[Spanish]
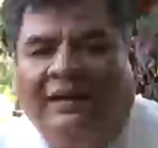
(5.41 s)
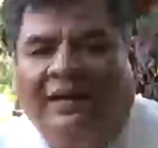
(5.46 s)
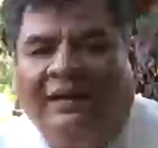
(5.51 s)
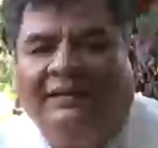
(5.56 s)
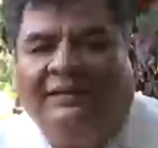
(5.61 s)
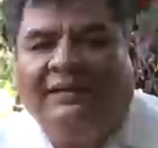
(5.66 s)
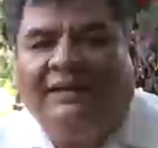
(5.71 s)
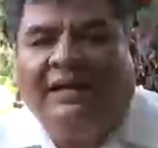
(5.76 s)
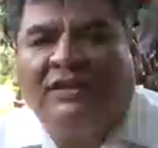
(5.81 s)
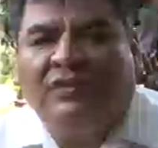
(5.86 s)
la
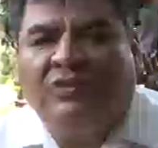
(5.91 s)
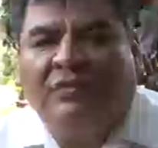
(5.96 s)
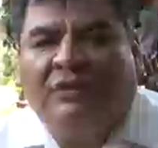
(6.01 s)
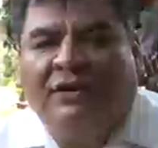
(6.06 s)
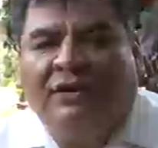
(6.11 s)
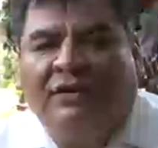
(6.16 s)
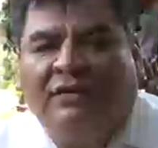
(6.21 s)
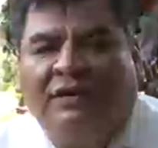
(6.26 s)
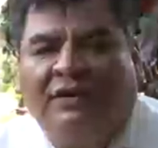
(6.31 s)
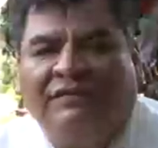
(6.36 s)
entidad
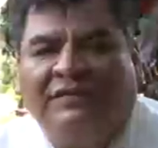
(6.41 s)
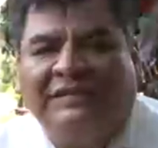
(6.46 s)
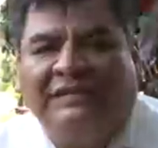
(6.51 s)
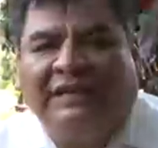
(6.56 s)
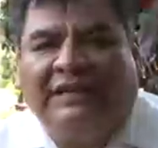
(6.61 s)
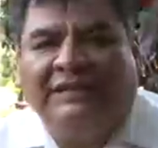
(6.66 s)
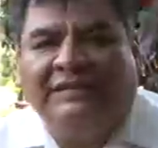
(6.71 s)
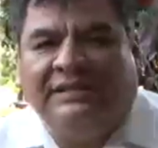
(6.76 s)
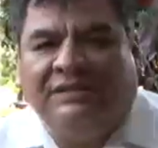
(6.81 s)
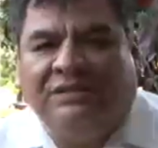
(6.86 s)
superior de
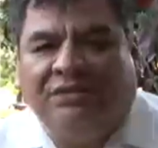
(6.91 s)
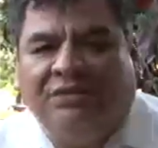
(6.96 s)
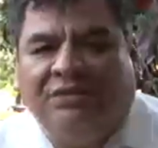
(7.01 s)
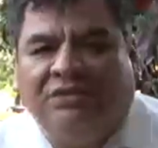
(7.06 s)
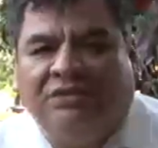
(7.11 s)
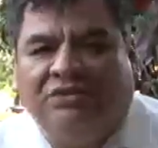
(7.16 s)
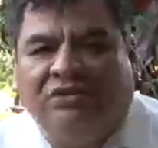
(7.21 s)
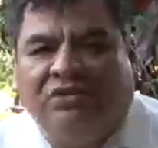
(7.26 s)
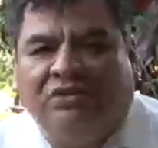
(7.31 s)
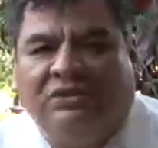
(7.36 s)
fiscalización de
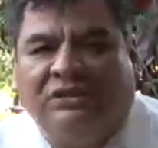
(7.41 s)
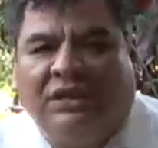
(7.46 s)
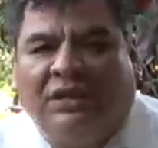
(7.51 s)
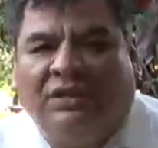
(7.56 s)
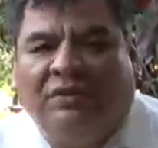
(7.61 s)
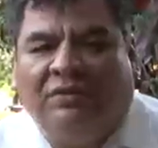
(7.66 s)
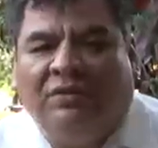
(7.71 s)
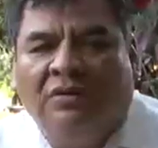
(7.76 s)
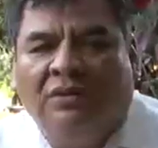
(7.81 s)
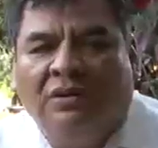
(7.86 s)
nuestro
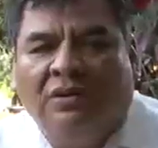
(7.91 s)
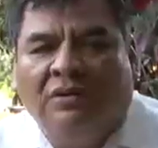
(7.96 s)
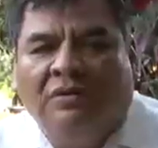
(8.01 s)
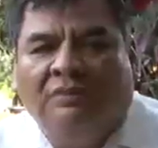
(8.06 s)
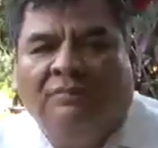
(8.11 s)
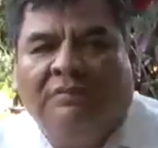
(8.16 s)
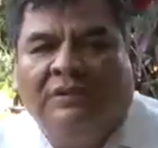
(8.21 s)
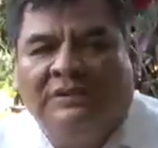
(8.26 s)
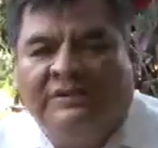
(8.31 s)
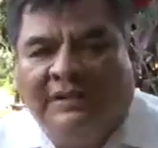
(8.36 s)
estado,
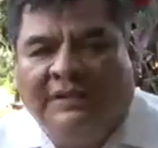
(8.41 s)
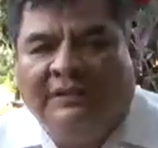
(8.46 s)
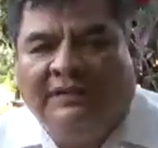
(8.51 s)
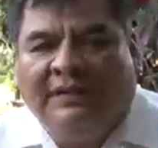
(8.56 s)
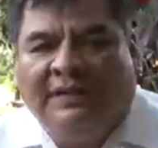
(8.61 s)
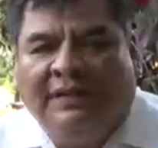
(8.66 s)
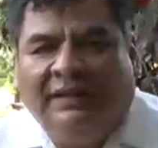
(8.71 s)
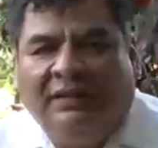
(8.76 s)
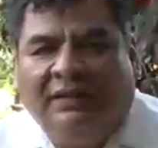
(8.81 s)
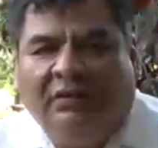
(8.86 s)

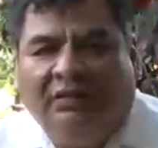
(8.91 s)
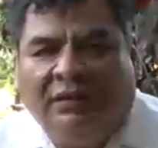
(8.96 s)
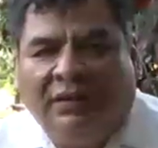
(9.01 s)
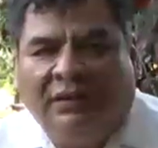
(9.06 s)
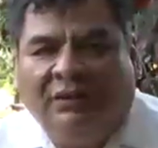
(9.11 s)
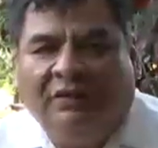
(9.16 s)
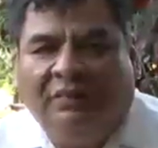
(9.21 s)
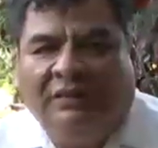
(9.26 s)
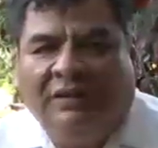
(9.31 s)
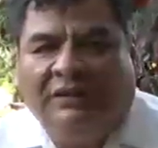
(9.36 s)
Vicente
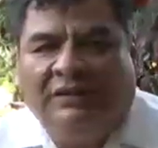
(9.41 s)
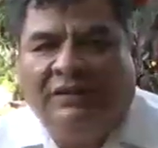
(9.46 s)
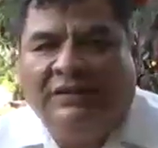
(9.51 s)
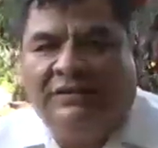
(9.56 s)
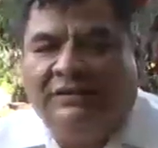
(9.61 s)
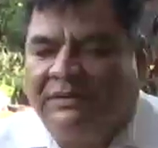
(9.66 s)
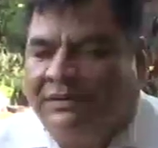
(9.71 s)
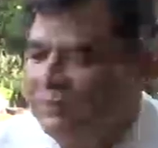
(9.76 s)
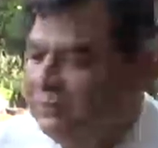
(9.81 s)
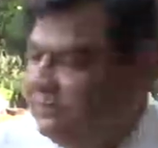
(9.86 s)
Loredo
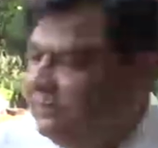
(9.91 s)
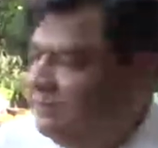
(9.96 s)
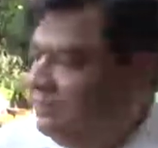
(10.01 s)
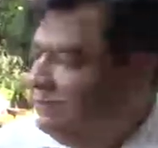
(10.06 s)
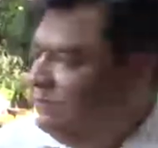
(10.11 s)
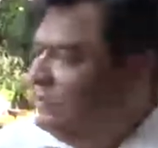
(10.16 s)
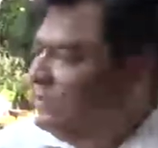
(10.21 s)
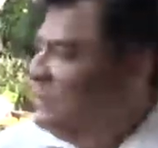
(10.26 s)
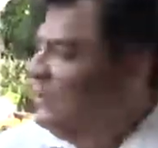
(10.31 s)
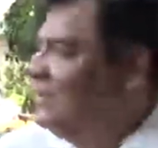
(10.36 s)
Méndez.
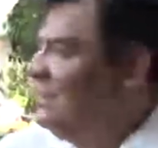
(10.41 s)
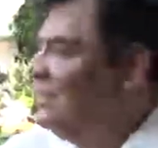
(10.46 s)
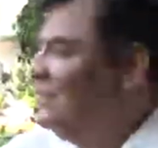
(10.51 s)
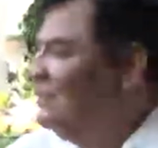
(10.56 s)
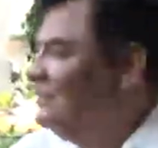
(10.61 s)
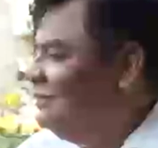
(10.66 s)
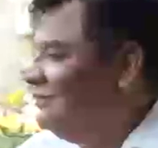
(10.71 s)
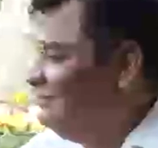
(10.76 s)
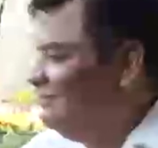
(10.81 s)
Vicente.